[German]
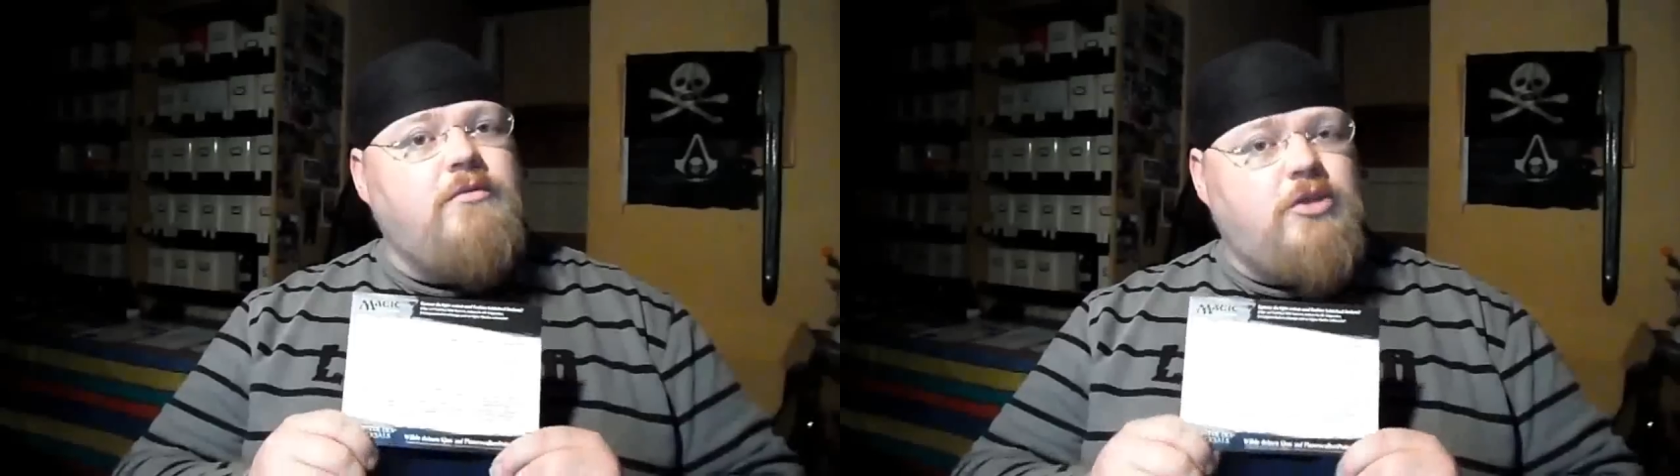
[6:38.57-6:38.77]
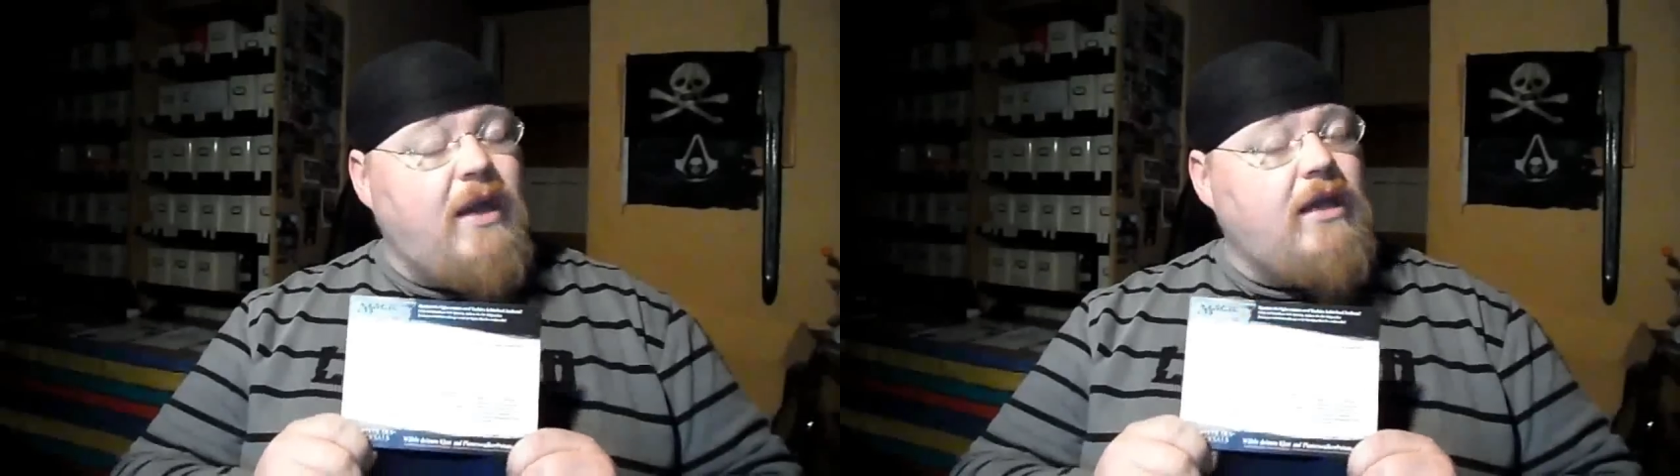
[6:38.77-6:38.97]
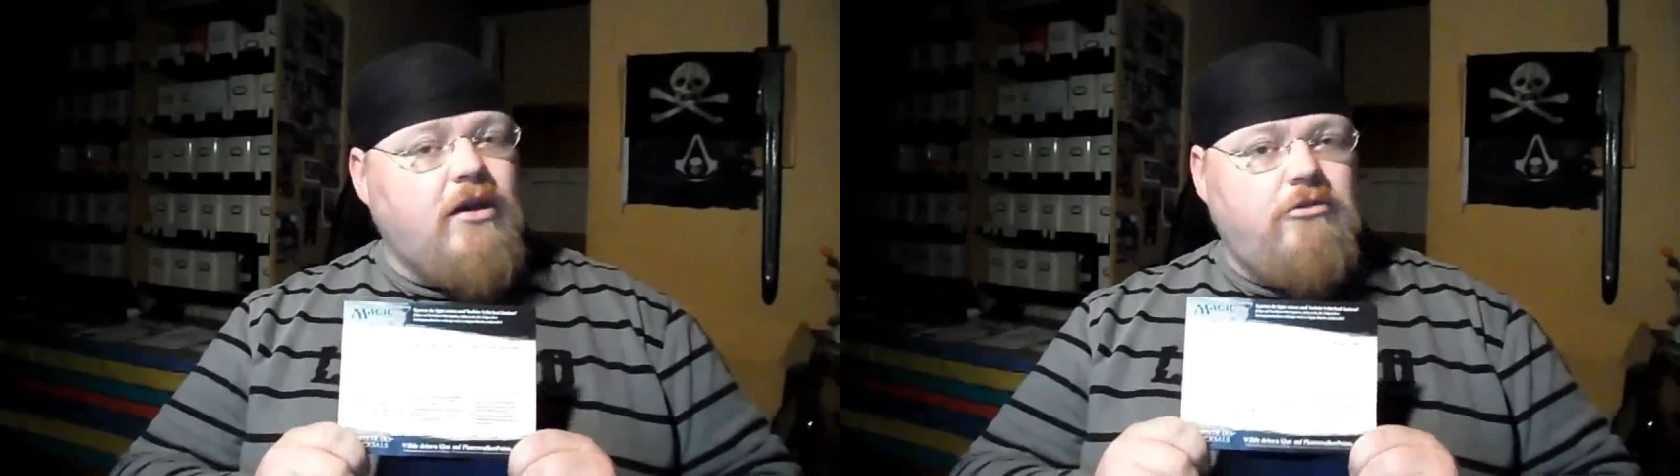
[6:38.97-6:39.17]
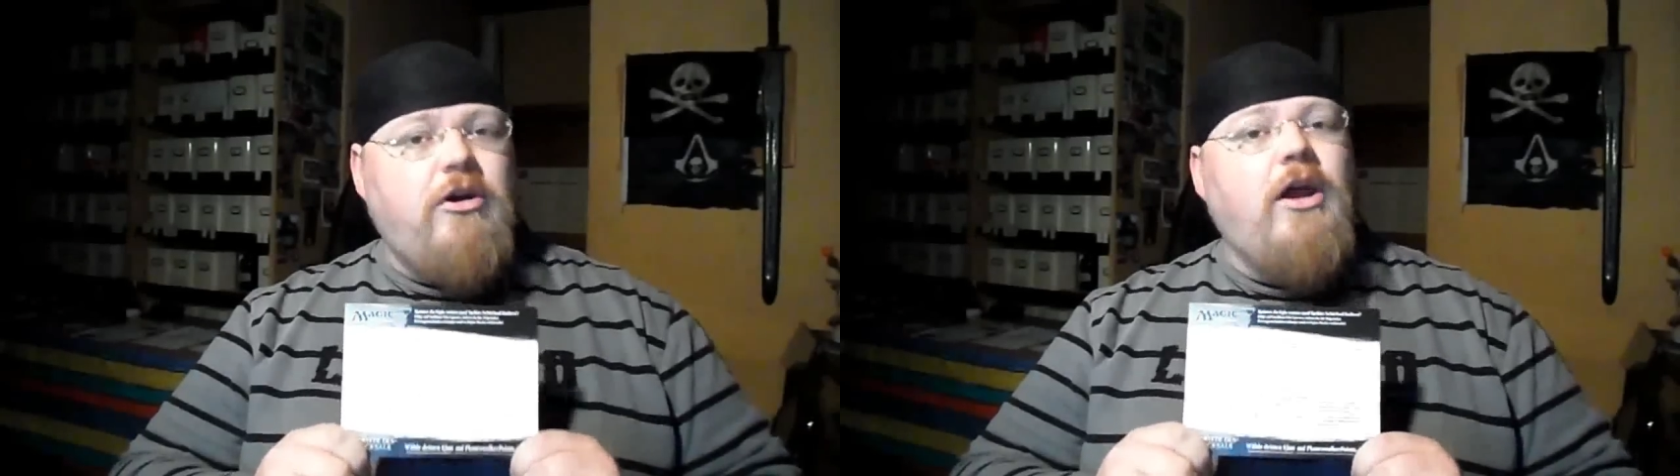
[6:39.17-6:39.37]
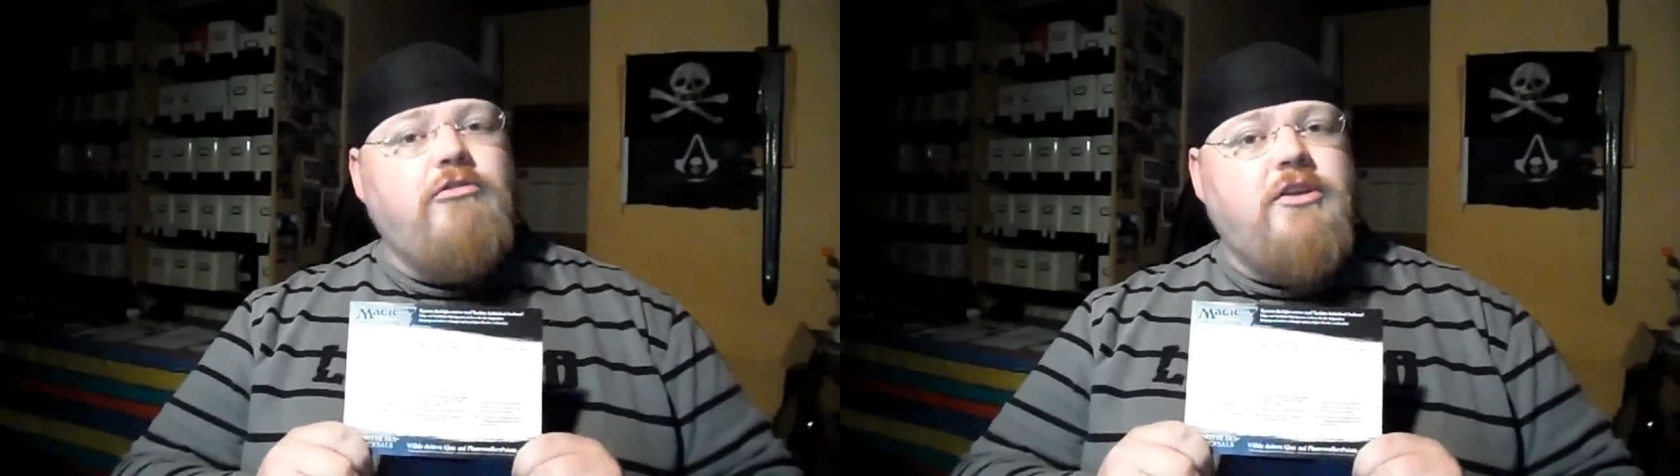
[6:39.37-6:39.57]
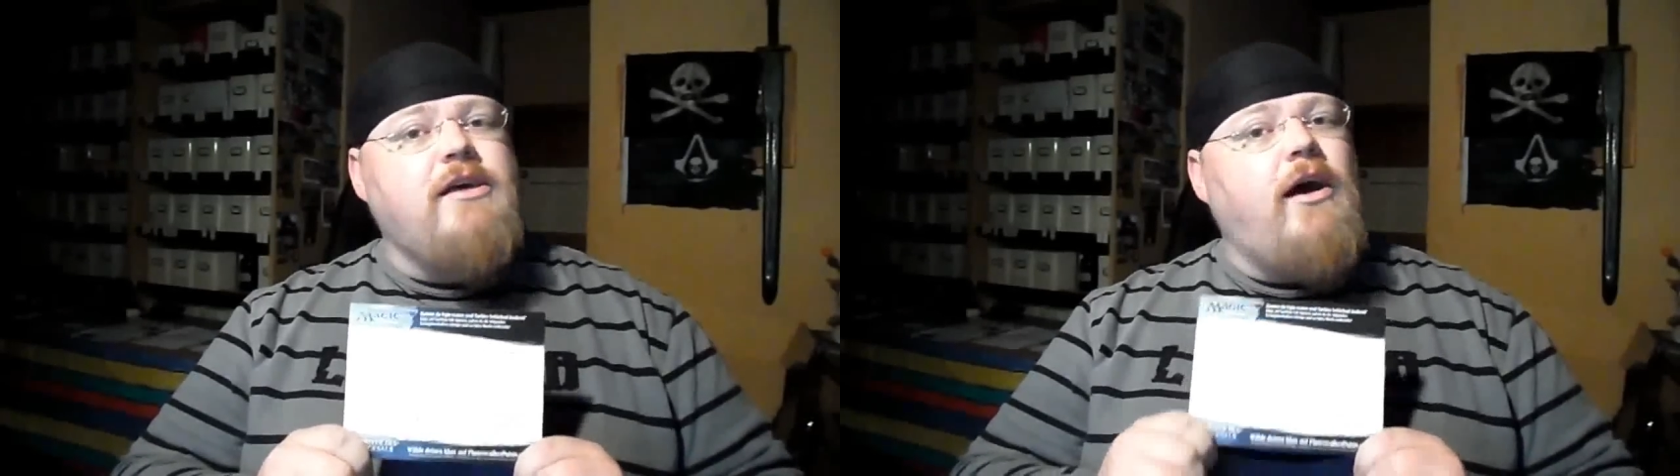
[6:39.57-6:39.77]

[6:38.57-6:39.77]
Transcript: im späteren Verlauf des